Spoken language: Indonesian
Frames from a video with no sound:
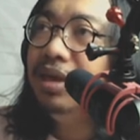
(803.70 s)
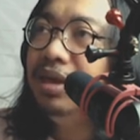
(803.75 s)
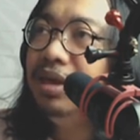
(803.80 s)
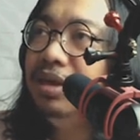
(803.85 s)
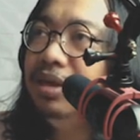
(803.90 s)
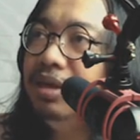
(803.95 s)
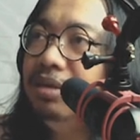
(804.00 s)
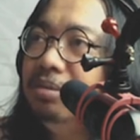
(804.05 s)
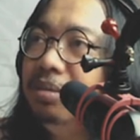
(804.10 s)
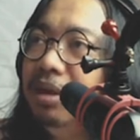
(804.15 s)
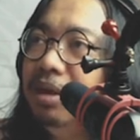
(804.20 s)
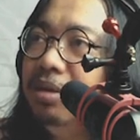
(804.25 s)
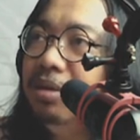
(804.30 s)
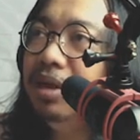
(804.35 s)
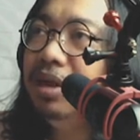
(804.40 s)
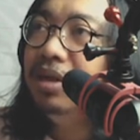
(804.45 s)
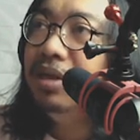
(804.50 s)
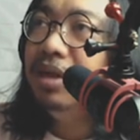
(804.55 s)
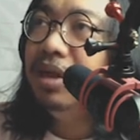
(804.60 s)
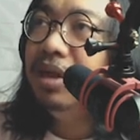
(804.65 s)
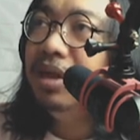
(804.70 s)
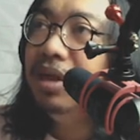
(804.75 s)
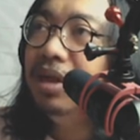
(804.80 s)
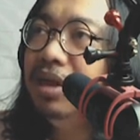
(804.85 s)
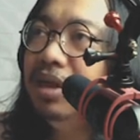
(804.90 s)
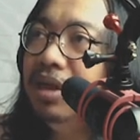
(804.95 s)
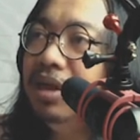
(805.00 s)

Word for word: di bawahnya